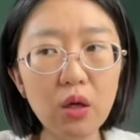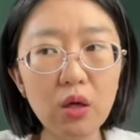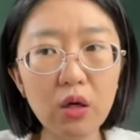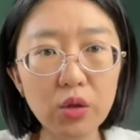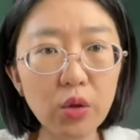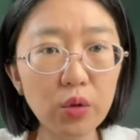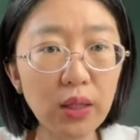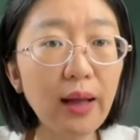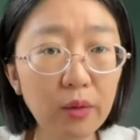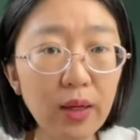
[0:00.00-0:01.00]
呃有
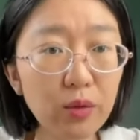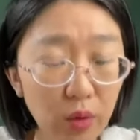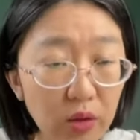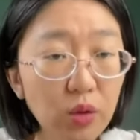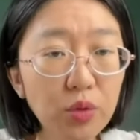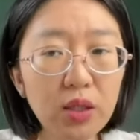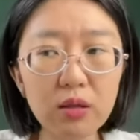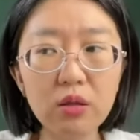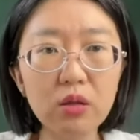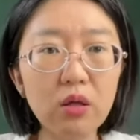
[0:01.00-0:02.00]
台湾员工的
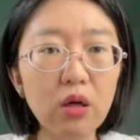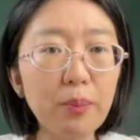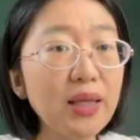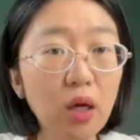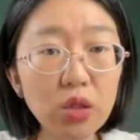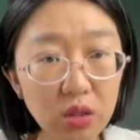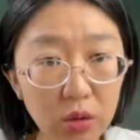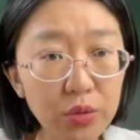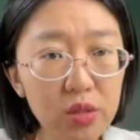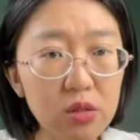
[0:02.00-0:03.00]
呃半导体
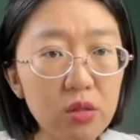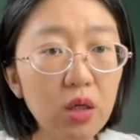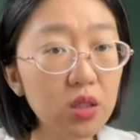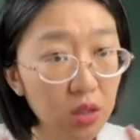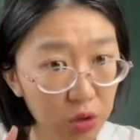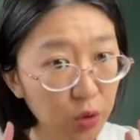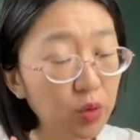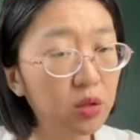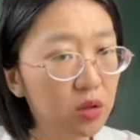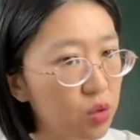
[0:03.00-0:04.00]
公司，甚至有
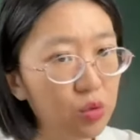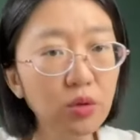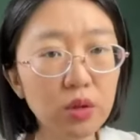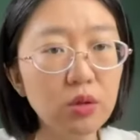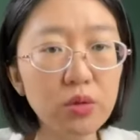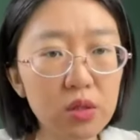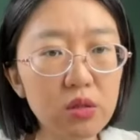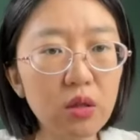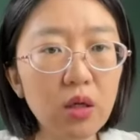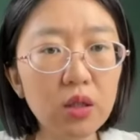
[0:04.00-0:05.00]
可能是所有的公
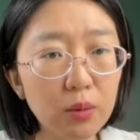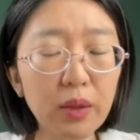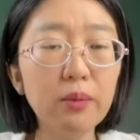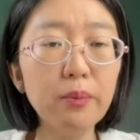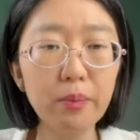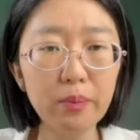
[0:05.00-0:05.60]
司，你们